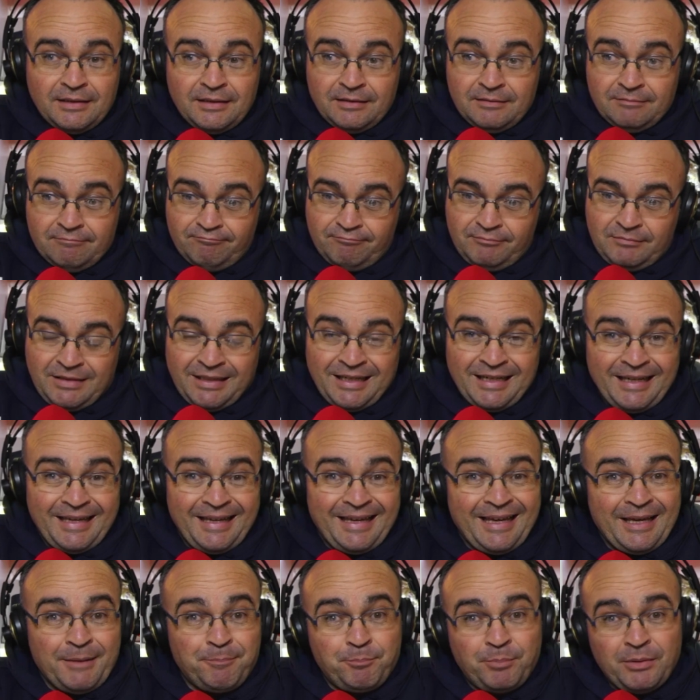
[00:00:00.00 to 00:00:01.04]
tan
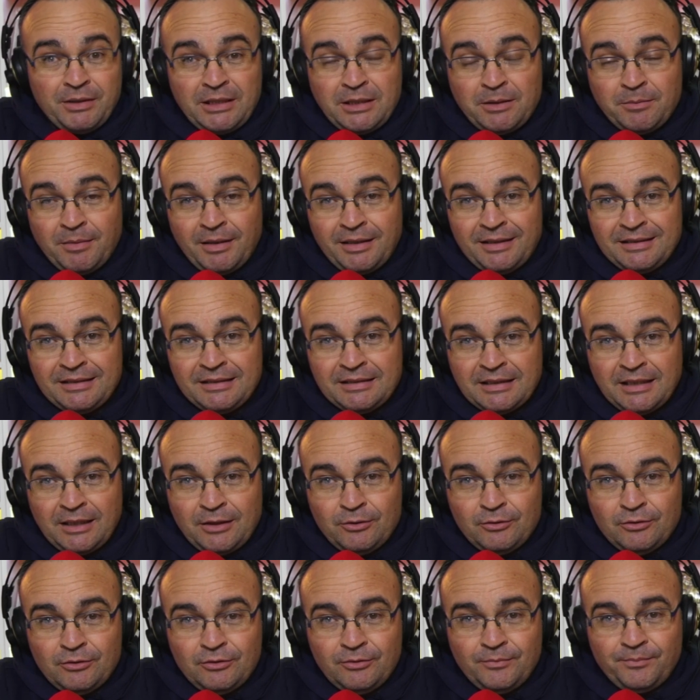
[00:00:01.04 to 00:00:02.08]

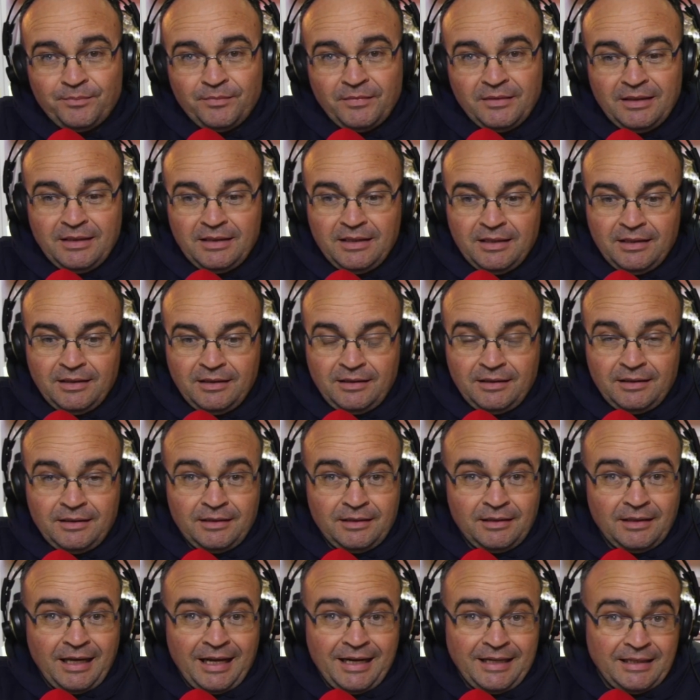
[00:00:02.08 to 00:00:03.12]
experimentado y
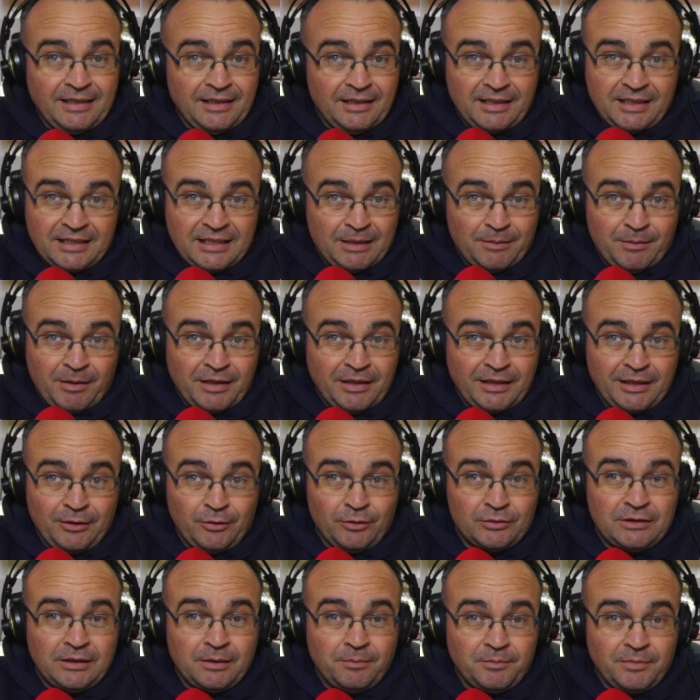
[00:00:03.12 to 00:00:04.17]
alguien que sabe hacerlo
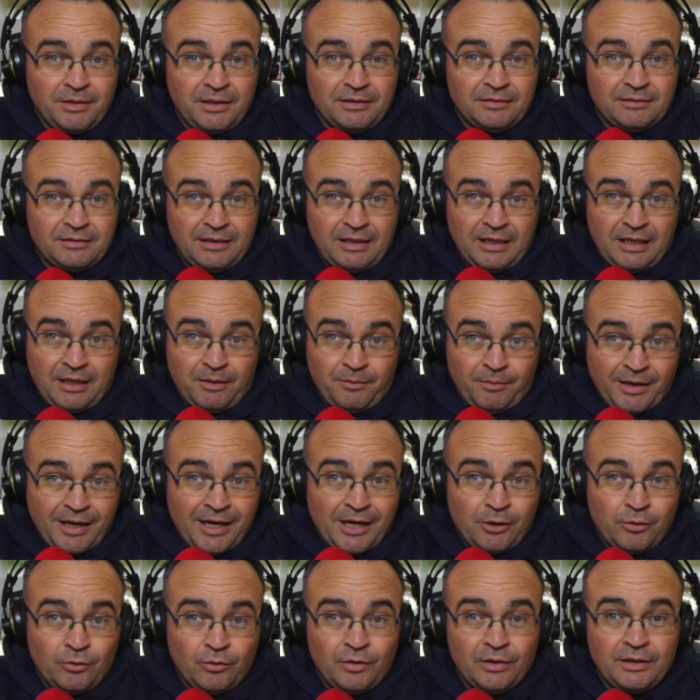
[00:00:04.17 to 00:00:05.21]
también
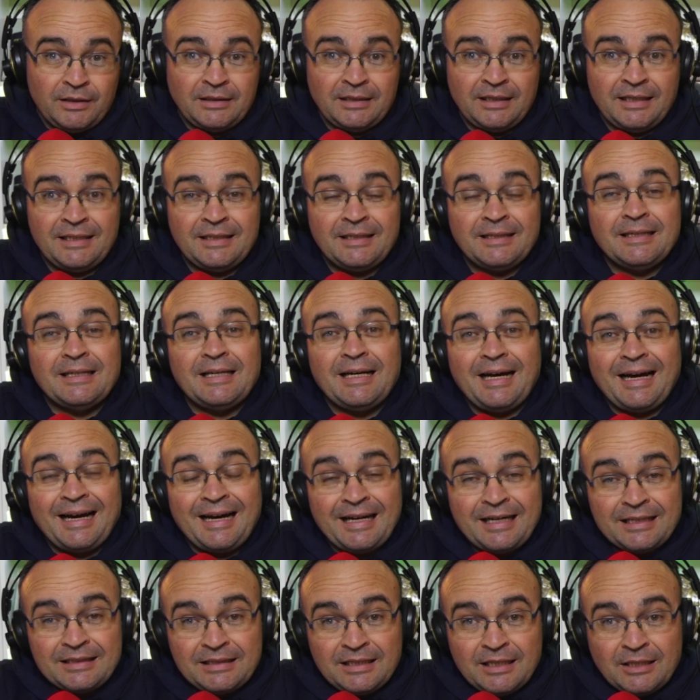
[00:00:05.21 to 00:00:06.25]
abajo en el
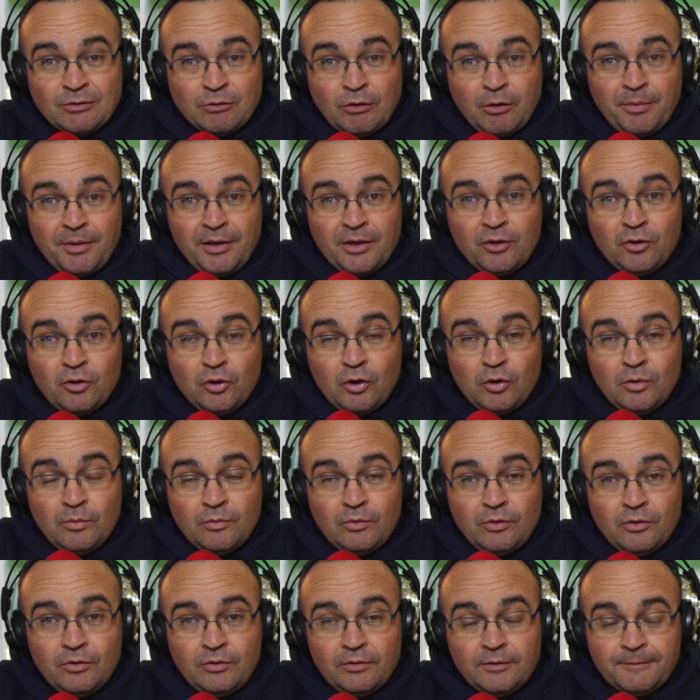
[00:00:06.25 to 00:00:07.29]
arte suave
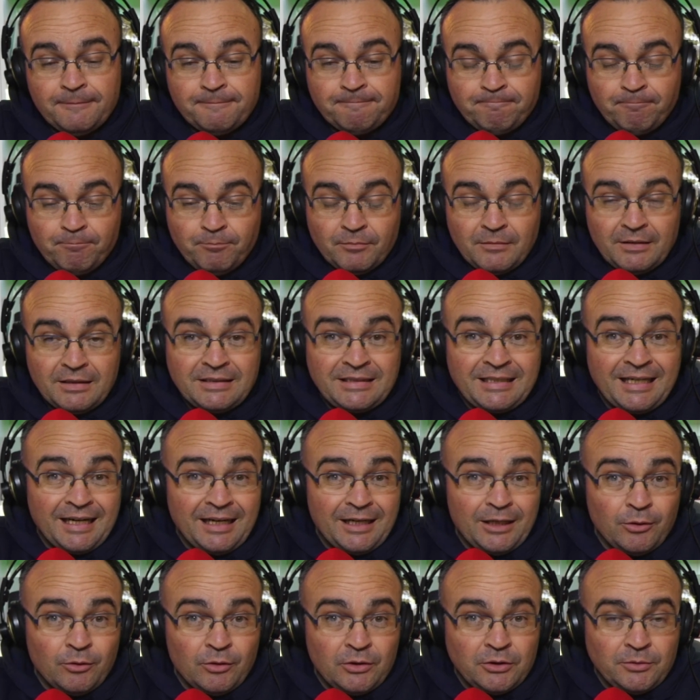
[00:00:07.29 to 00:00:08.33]
como Charles
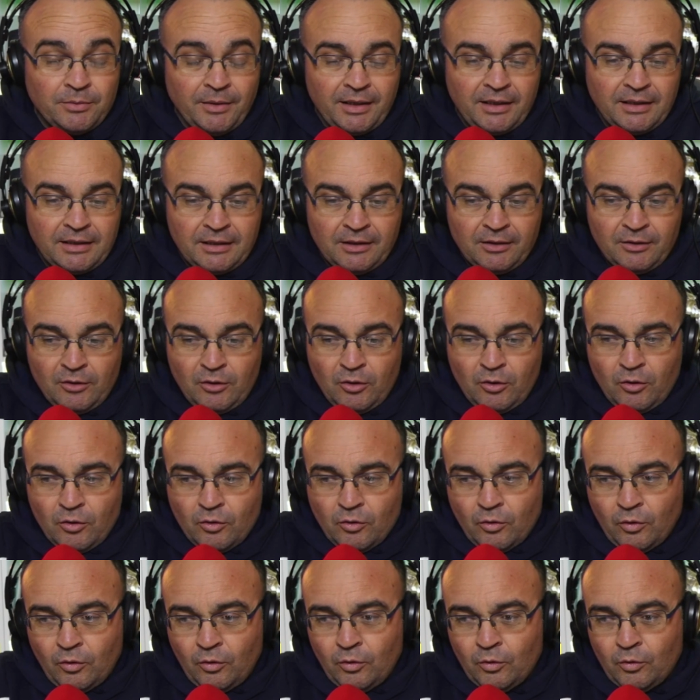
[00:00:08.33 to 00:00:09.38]
Oliveira.
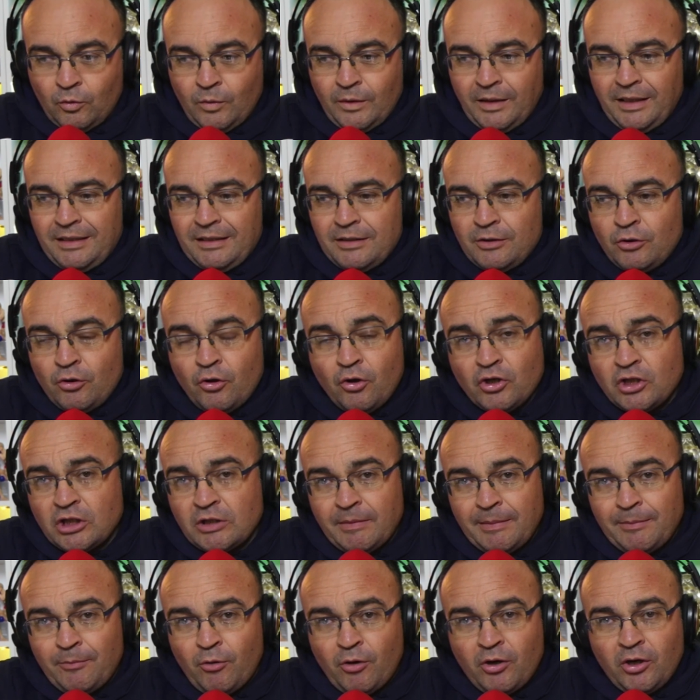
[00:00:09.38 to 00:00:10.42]
Con lo cual no
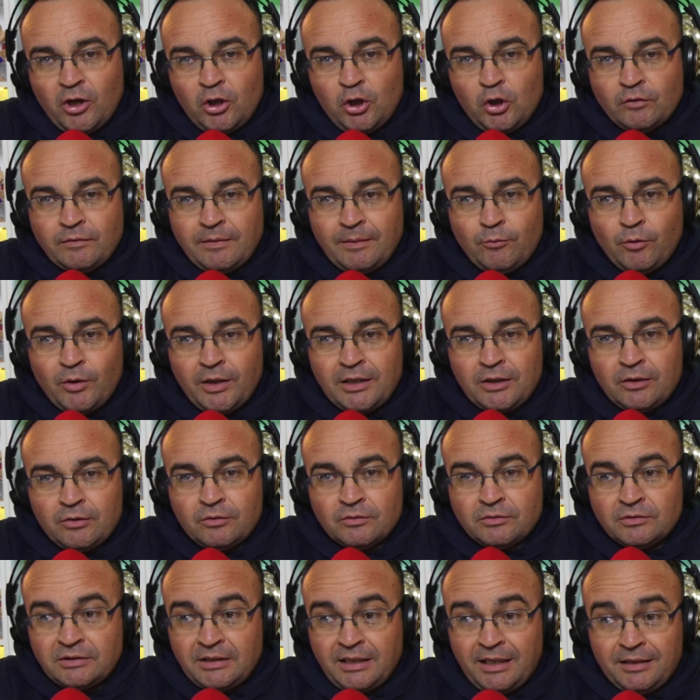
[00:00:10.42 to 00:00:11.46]
sabemos que nos vamos a
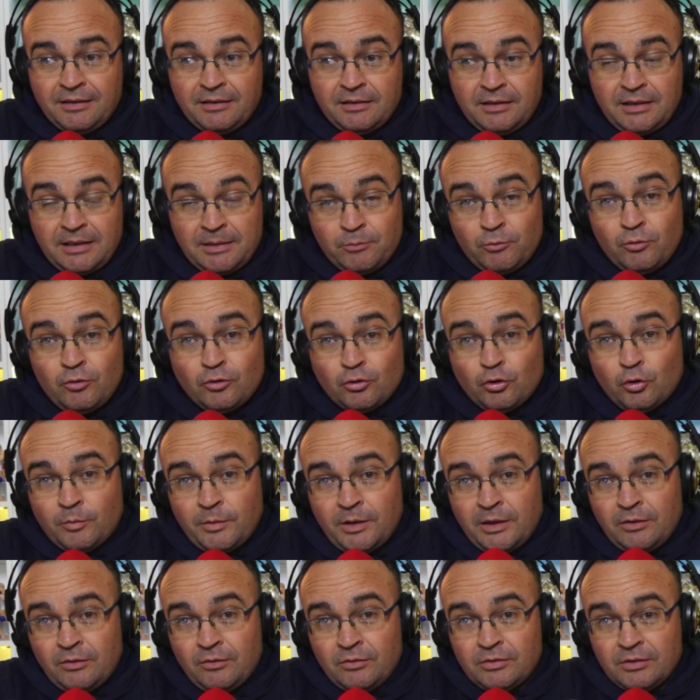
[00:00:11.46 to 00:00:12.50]
encontrar y mucho
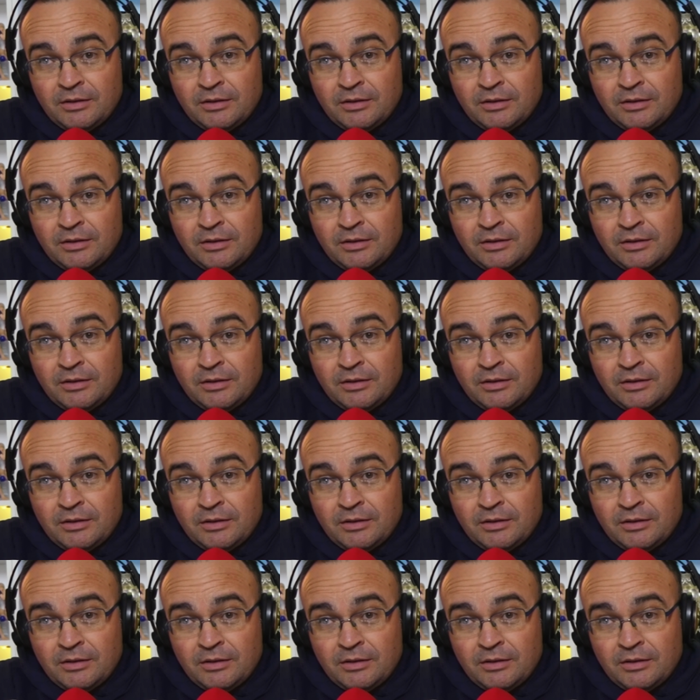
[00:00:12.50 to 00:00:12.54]
menos